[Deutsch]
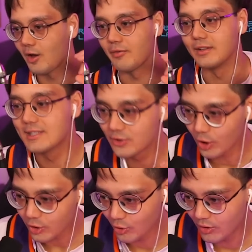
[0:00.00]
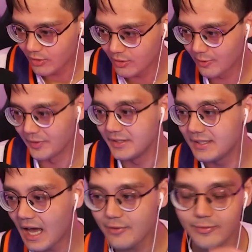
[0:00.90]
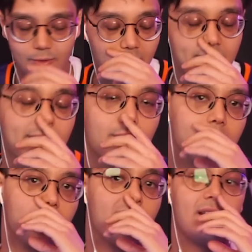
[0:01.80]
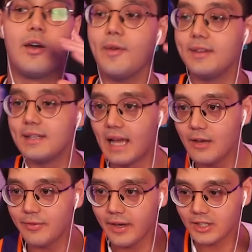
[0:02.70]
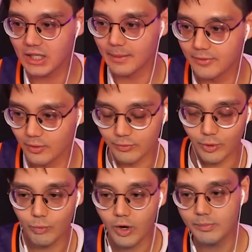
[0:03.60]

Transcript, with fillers: Wenn Zorro, wenn die Live, okay, pass auf, wenn die Live-Action-Option von One